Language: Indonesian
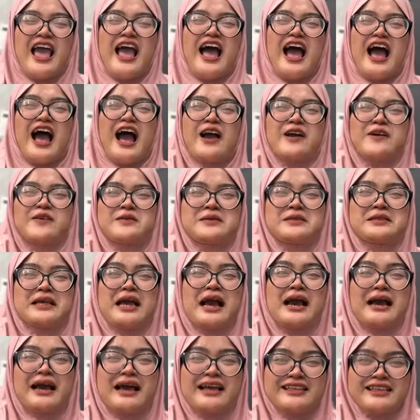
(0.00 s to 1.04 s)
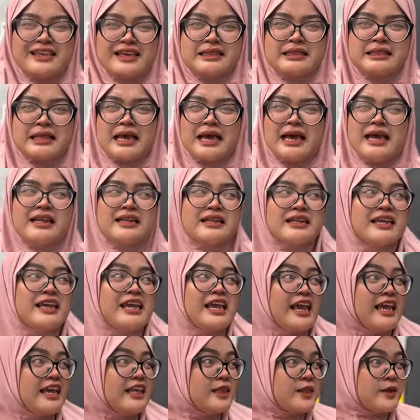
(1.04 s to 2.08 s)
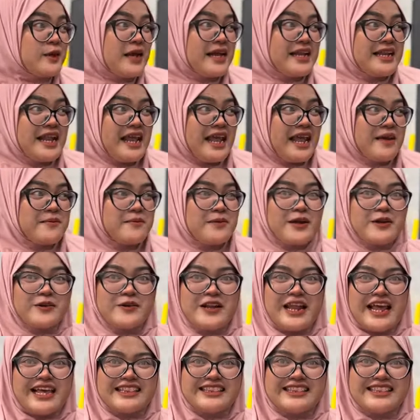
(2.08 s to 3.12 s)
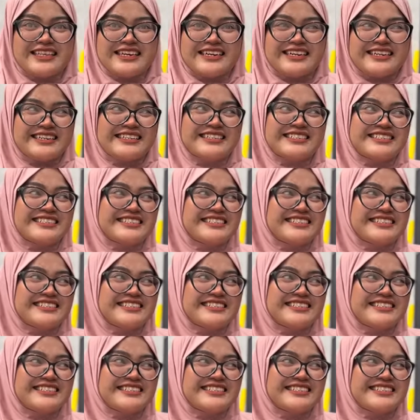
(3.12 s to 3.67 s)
aku kakaknya Tan Itu adek baru datang